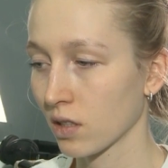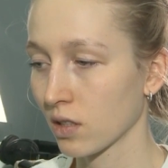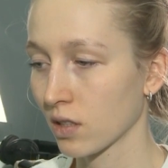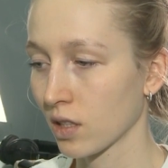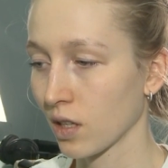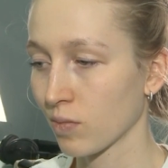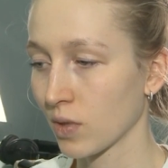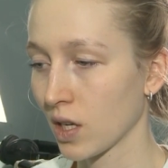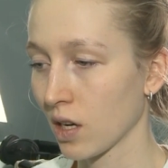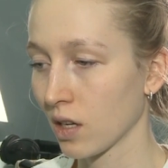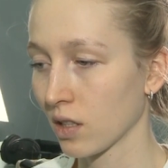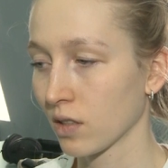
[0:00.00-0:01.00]
На самом
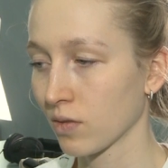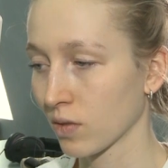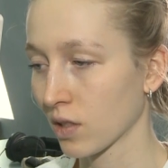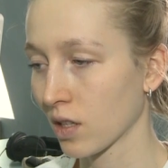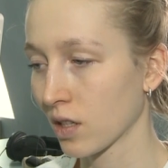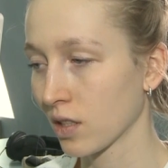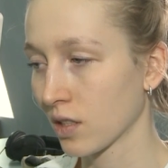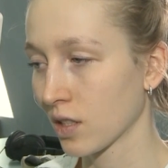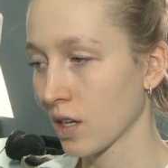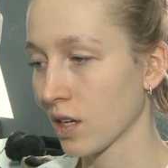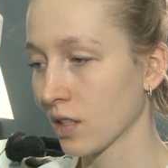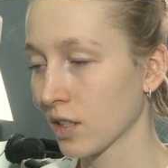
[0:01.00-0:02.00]
деле, вот какие
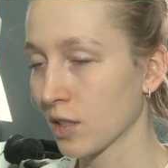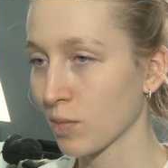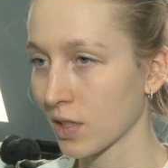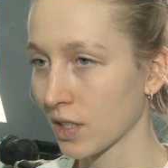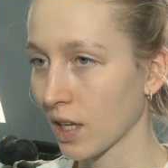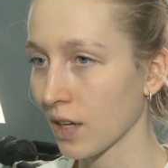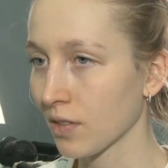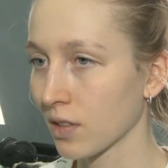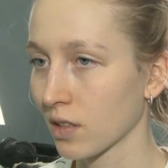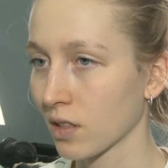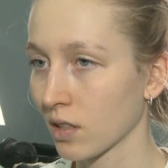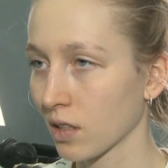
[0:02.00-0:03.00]
цели она себе
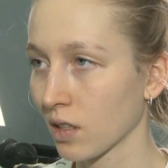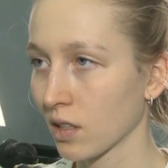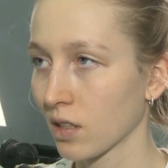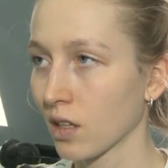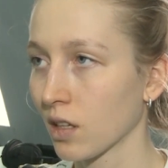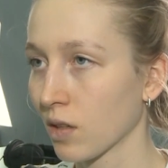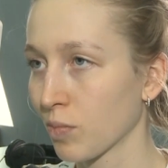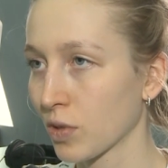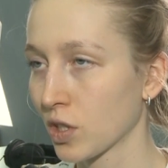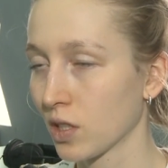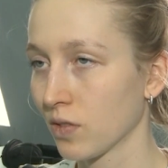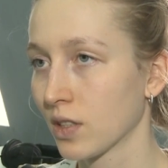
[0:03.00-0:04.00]
ставит, она
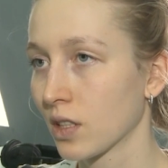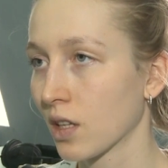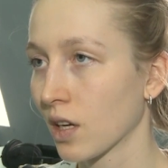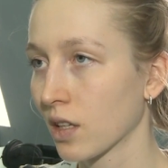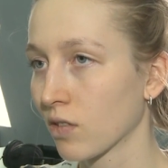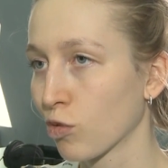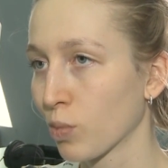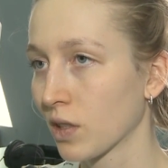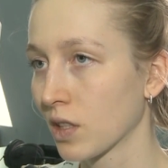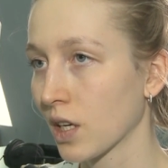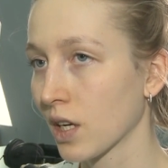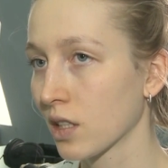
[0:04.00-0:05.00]
почти всегда их
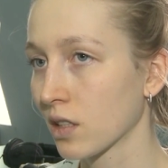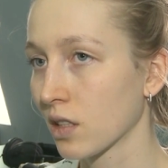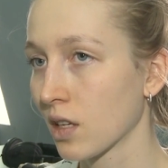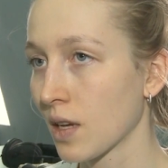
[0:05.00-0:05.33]
выполняет